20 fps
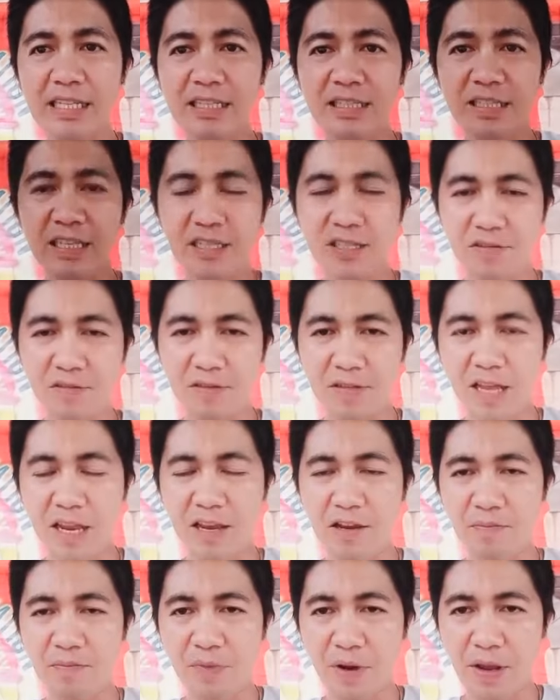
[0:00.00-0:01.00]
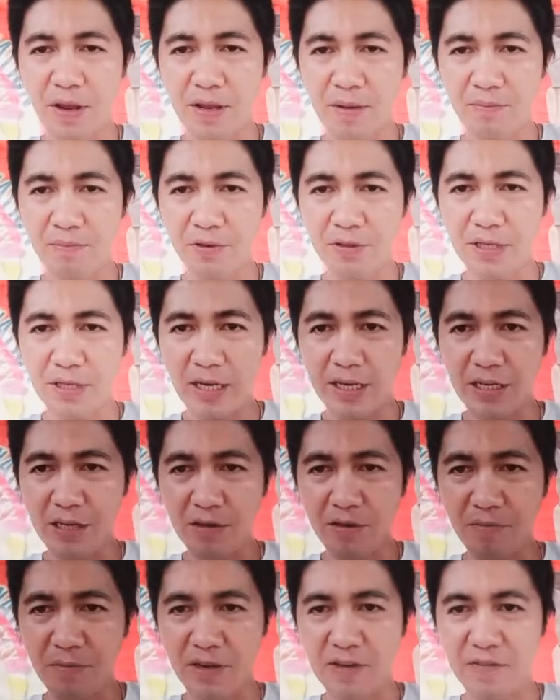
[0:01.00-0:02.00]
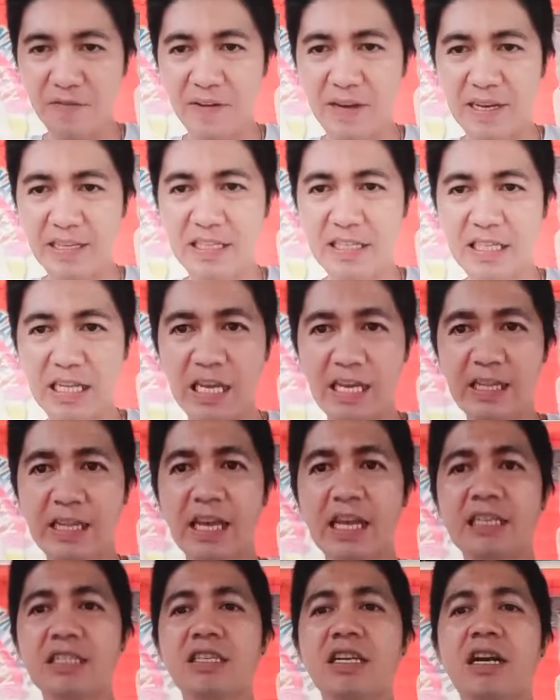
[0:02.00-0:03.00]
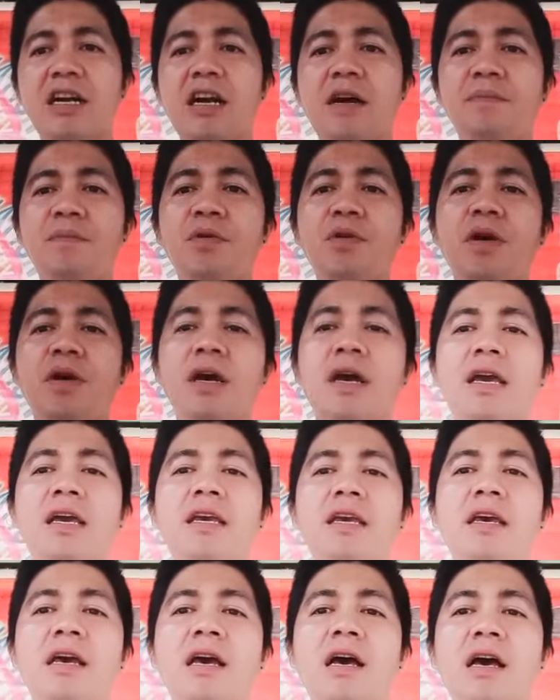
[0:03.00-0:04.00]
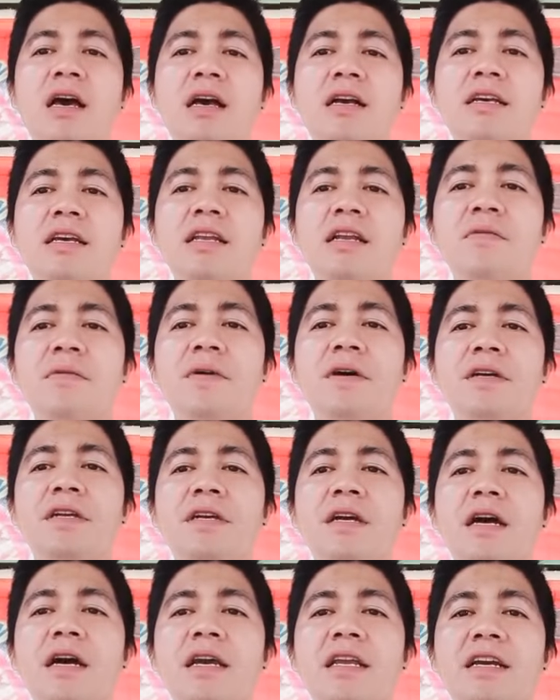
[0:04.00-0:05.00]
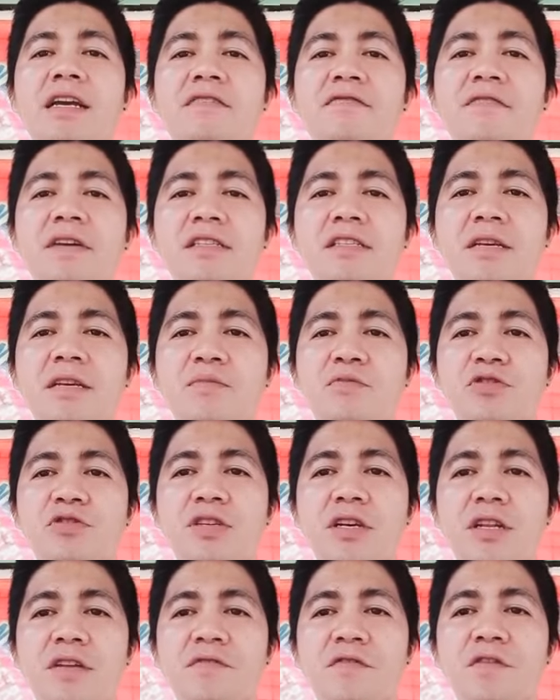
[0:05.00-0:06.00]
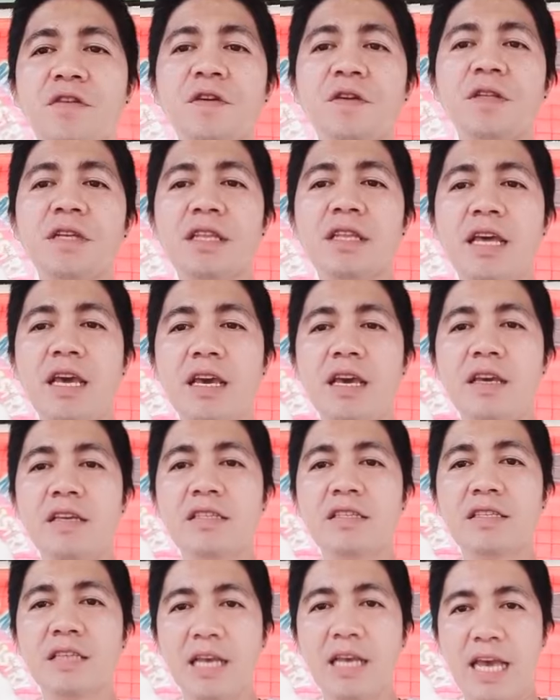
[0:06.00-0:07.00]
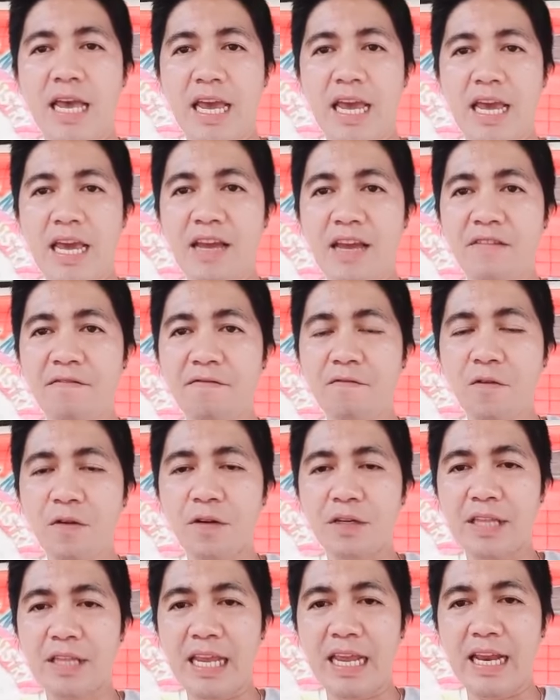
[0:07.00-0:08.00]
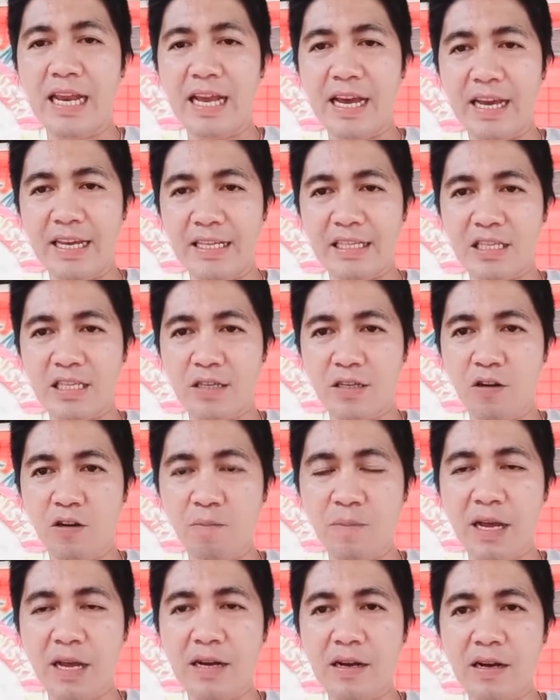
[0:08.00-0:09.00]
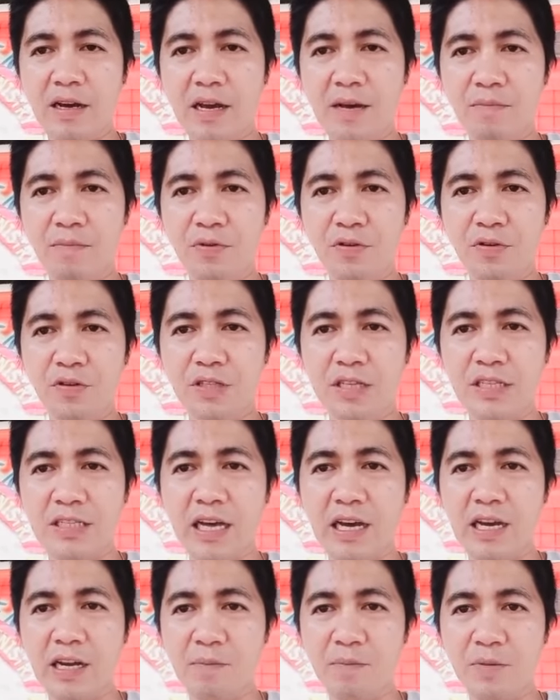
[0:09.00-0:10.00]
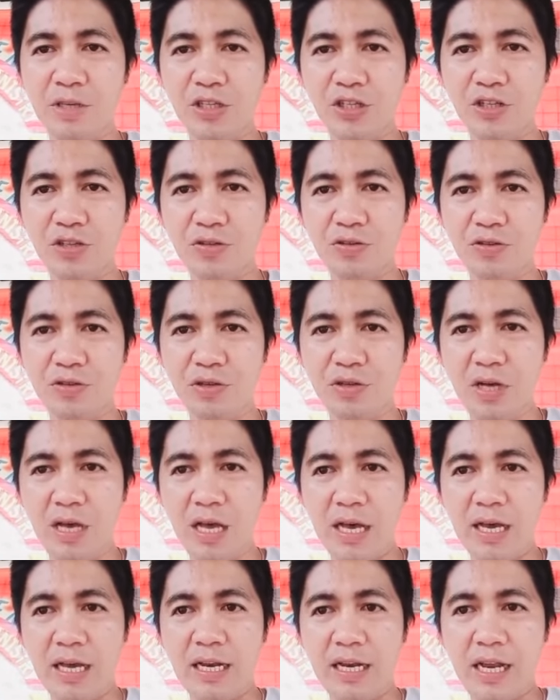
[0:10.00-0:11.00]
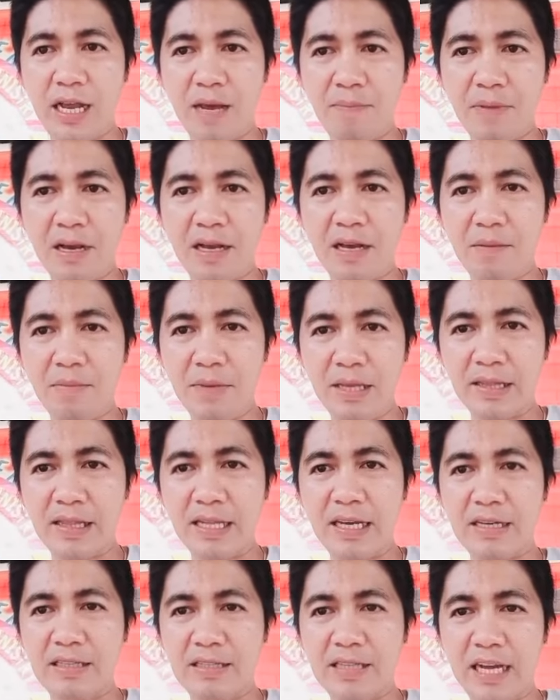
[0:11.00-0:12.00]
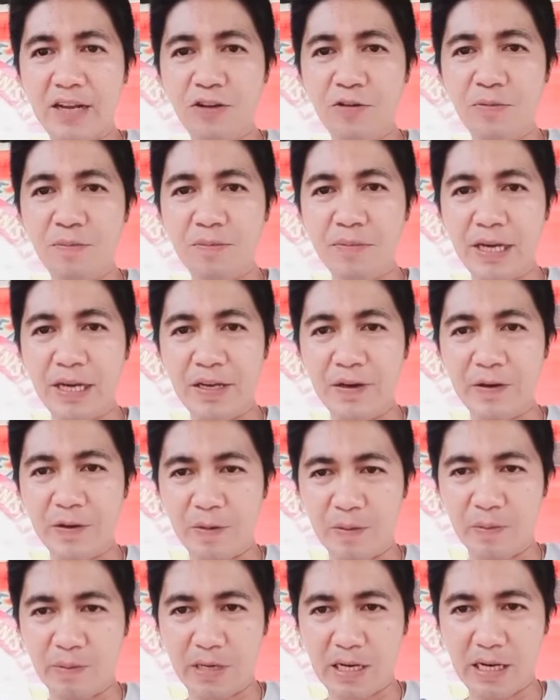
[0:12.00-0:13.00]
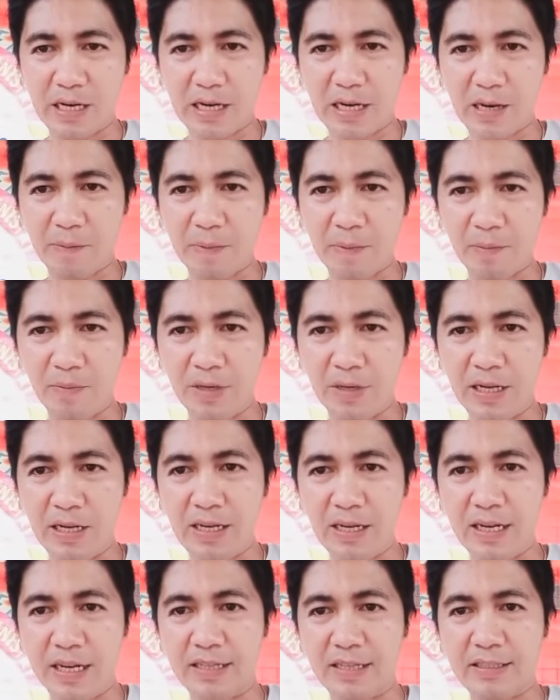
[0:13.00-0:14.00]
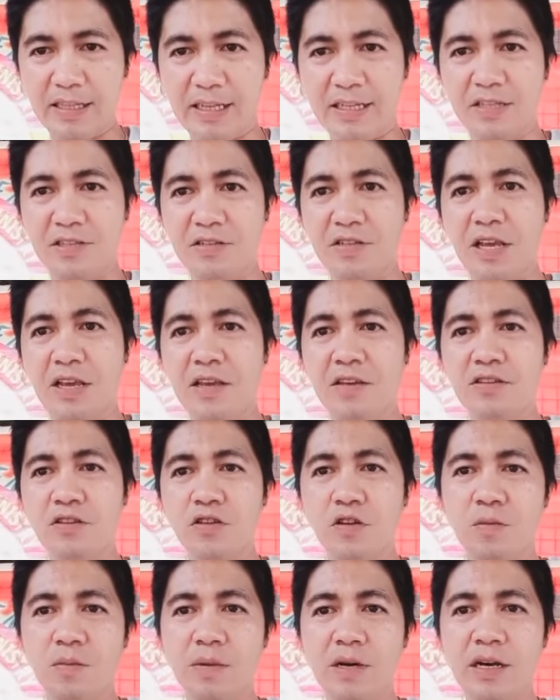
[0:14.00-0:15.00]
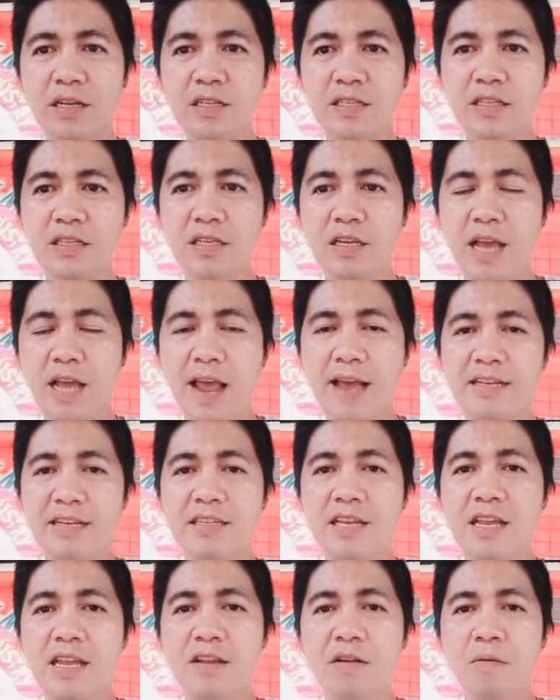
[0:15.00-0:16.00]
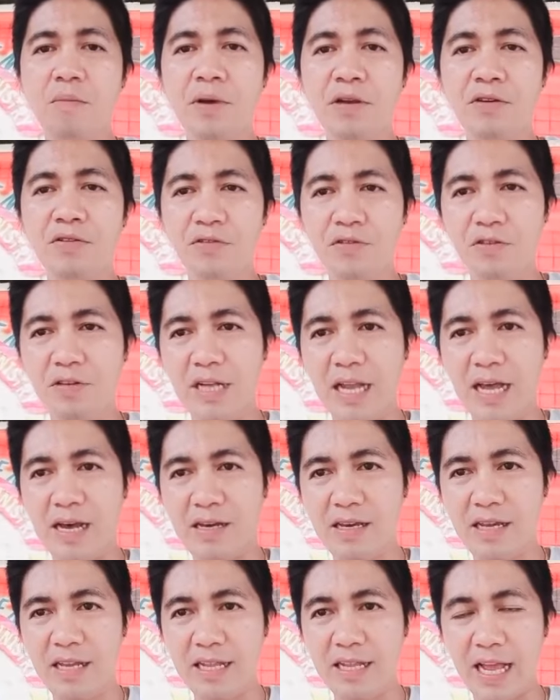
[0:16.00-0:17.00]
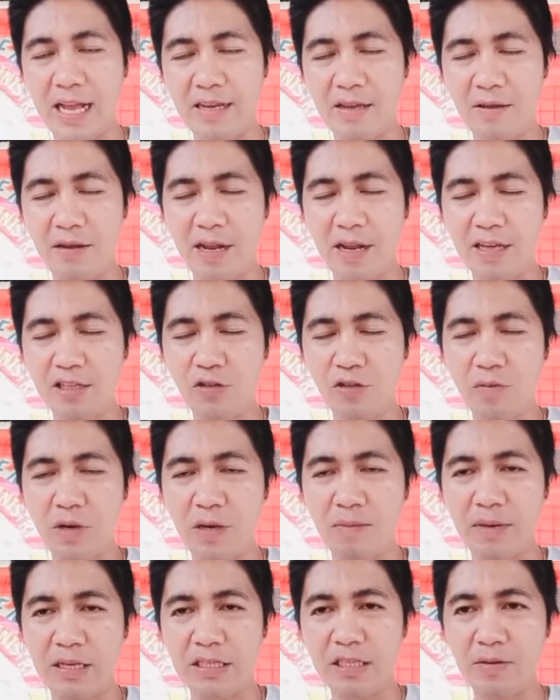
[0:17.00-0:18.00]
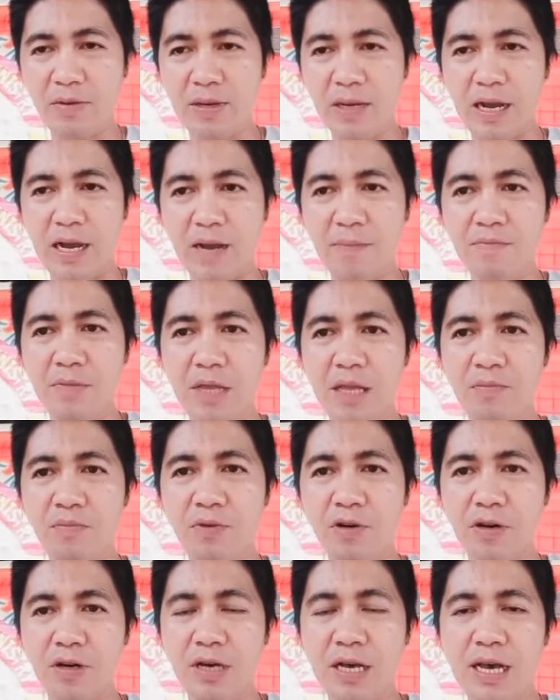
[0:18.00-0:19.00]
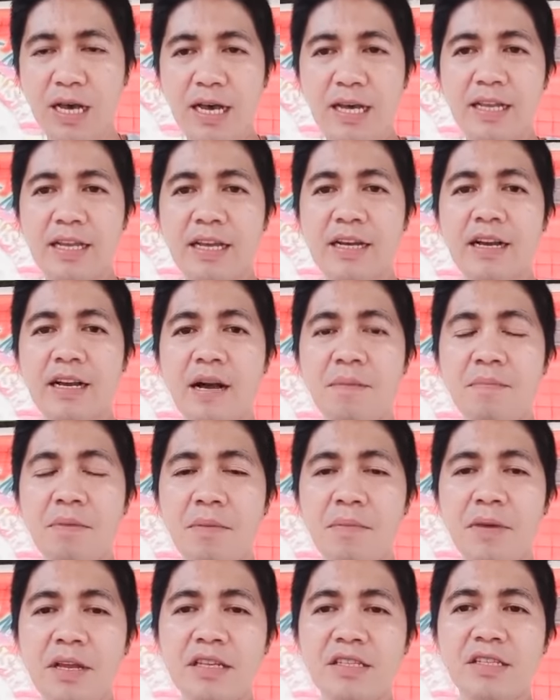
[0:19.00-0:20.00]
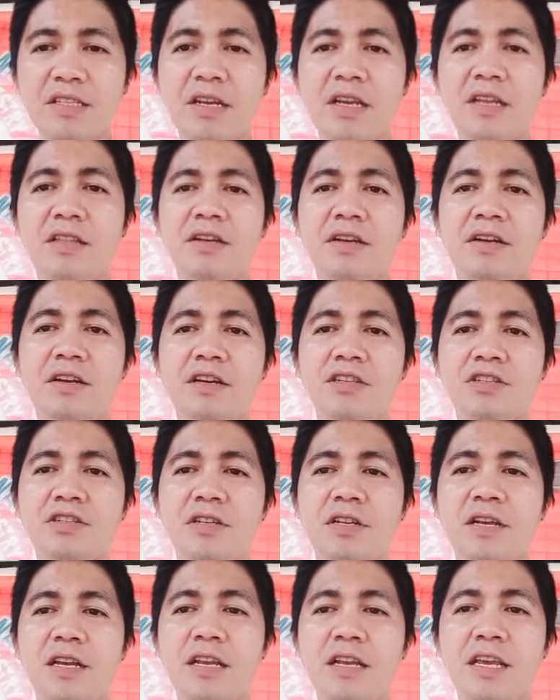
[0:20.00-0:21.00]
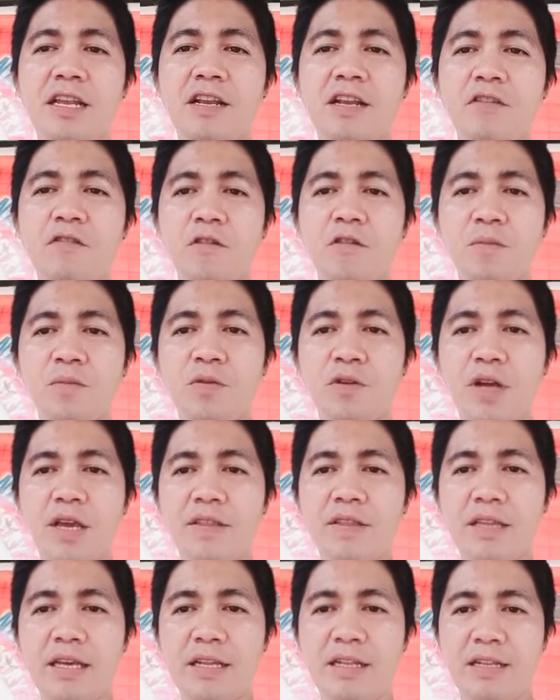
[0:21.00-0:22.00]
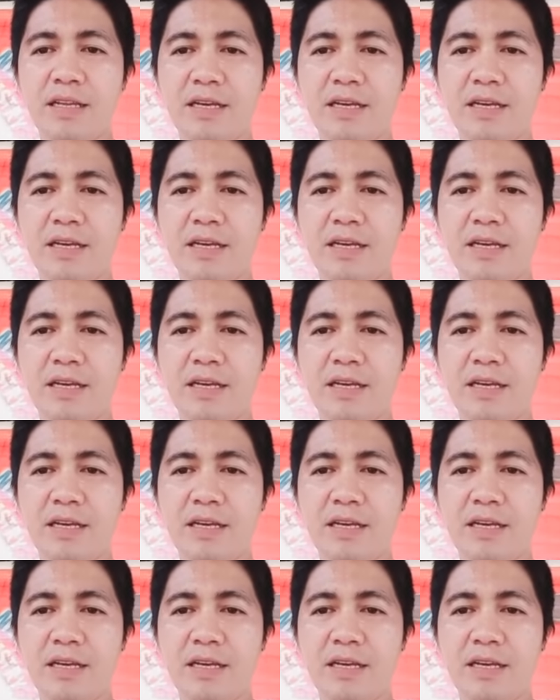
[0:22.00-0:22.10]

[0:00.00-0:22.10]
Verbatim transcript: just continue praying po tayo mag-fasting dahil siya nga po ay ginawa niya eh, ay fasting po siya ng 40 days and 40 nights para nga po sa sakripisyo na pagkamit ng tagumpay ho mga kapamilya natin. So thank you so much sa inyong panonood lagi, lagi nakasubaybay sa mga update po ng Kapa Ministry International Incorporated.